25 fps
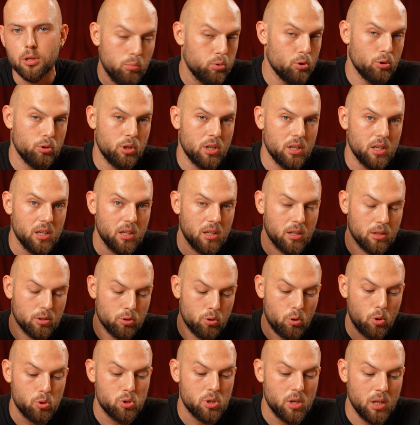Bunu da
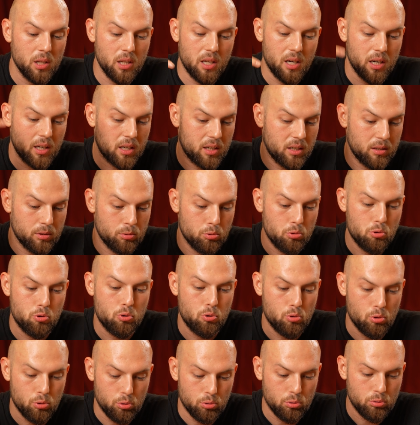göze alarak
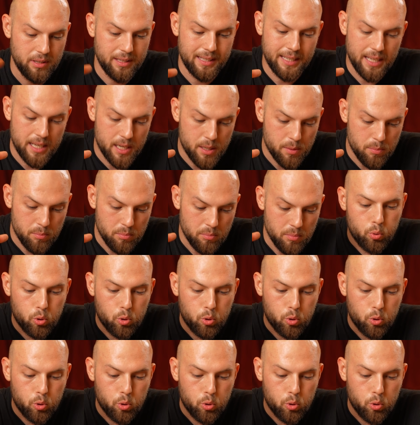düşünün derim.